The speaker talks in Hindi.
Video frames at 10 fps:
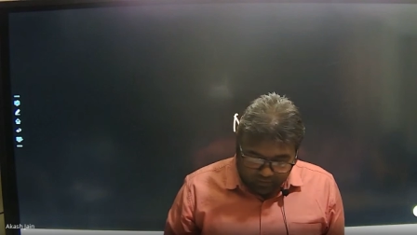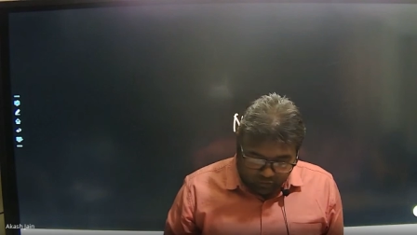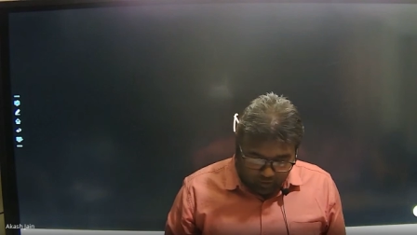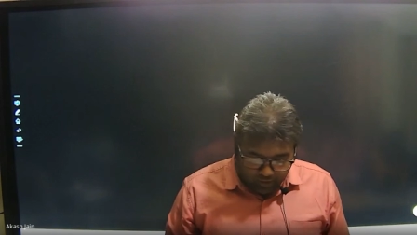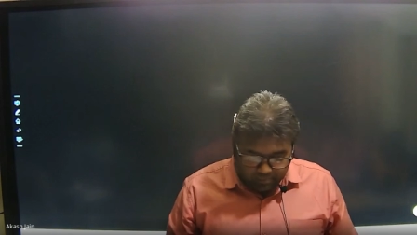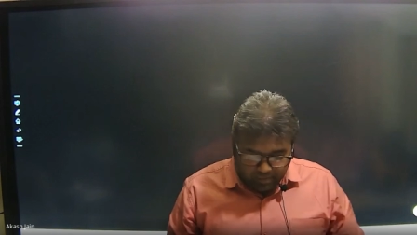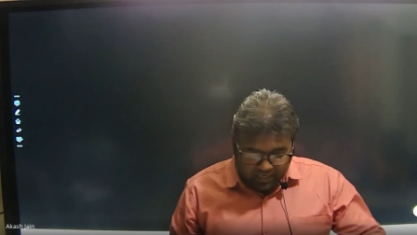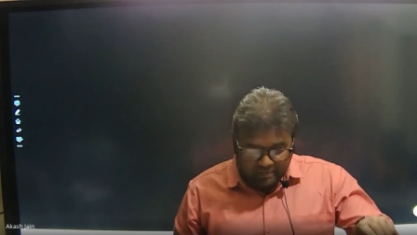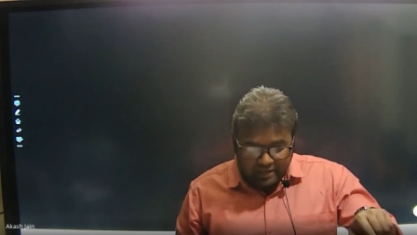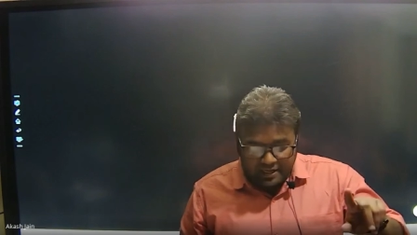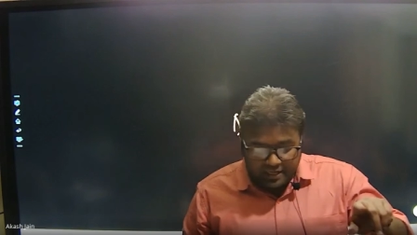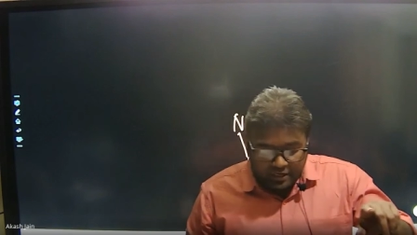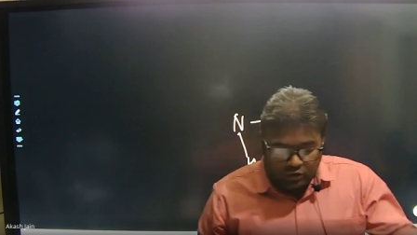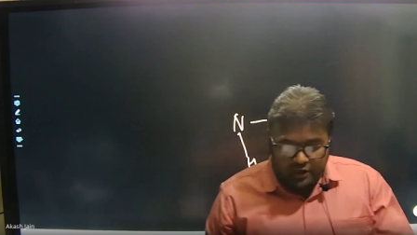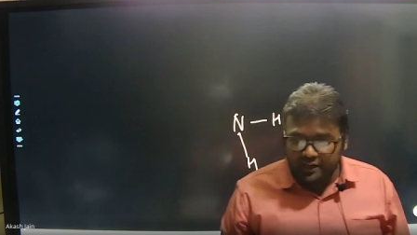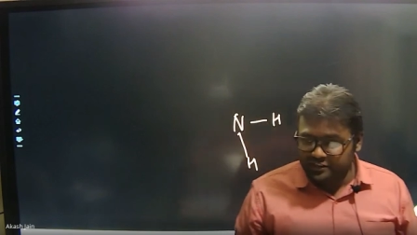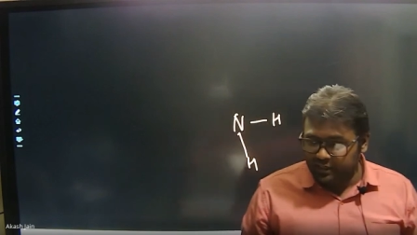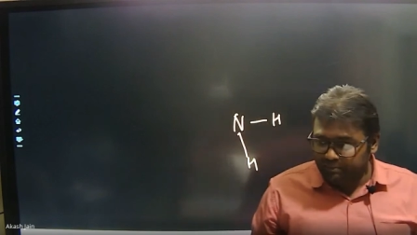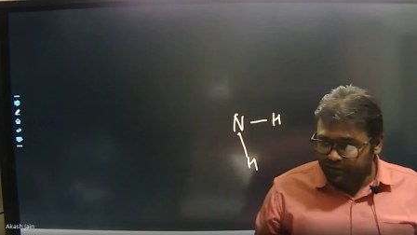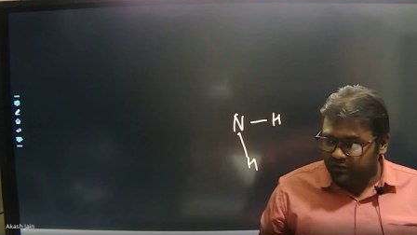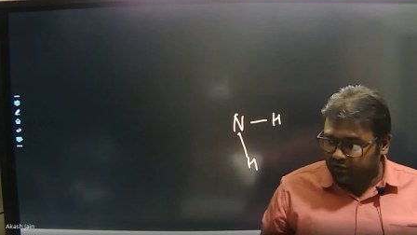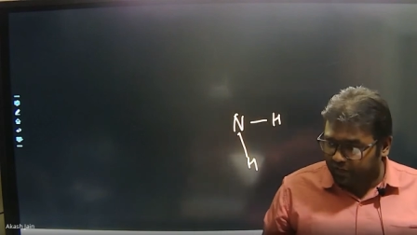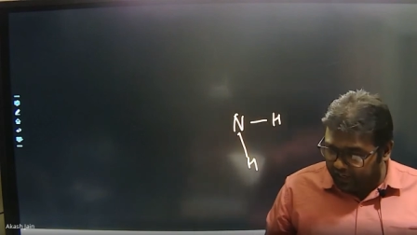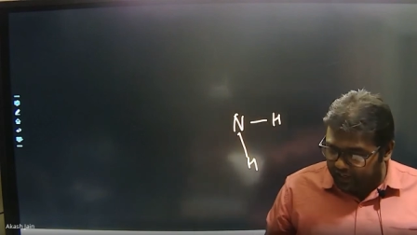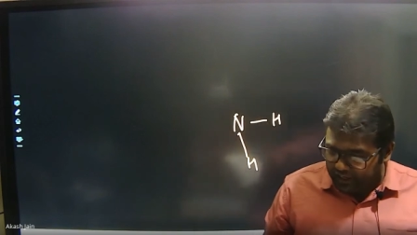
ब्रैकेट तो में क्या लिख रहे हो एक्सेप्ट थ्री डिग्री